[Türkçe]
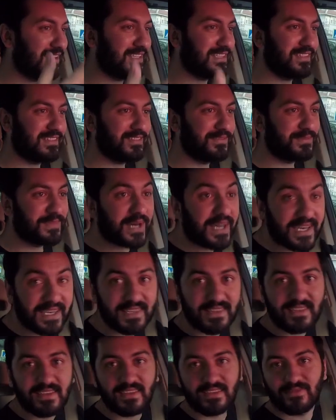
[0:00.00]
alan gitti
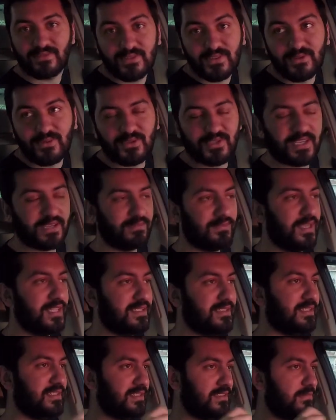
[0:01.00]
bayide video
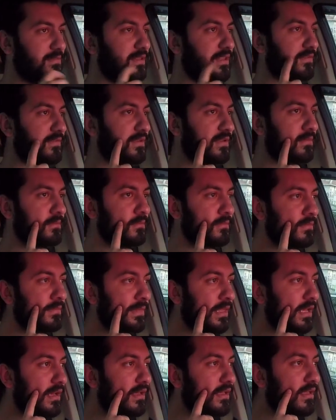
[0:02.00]
çekmeye çalıştık bir nevi
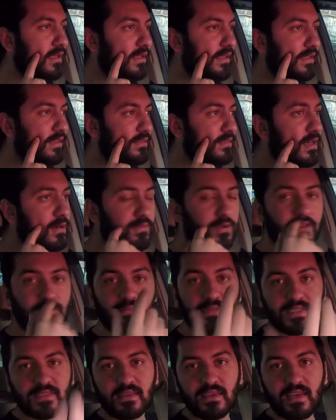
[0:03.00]
ne
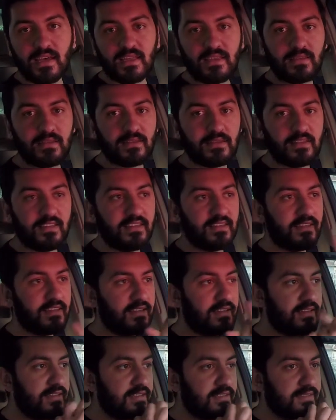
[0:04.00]
yapalım biz de yani
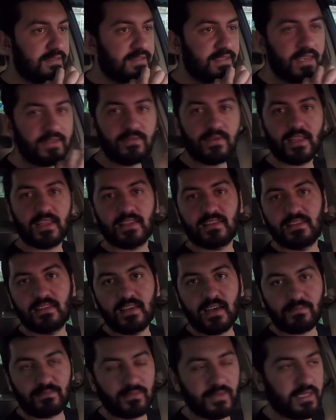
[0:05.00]
e,
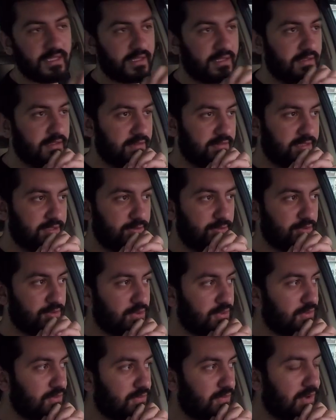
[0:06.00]
severek yapmaya
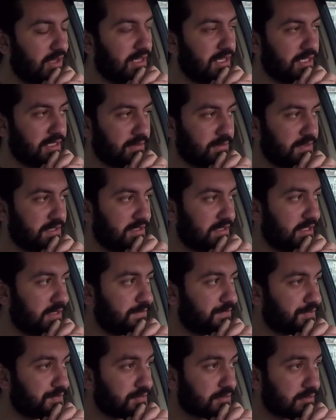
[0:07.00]
istiyorduk falan
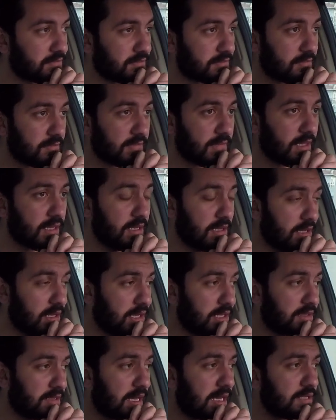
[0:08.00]
gibisinden.
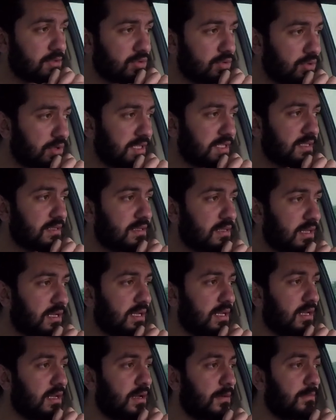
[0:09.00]
Daha
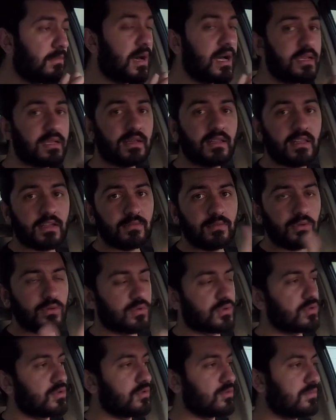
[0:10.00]
sonrasında markalar
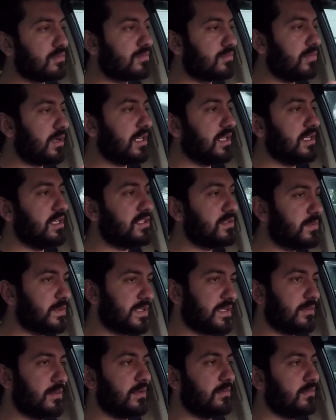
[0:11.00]
biliyorsunuz bana hiçbir
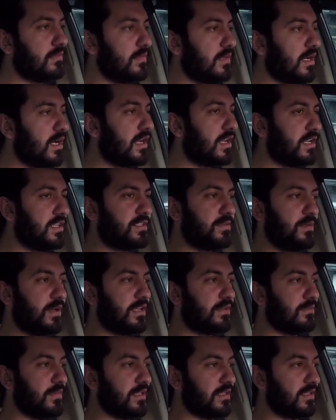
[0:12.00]
zaman araç
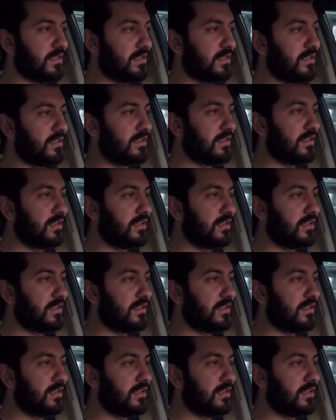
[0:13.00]
vermedi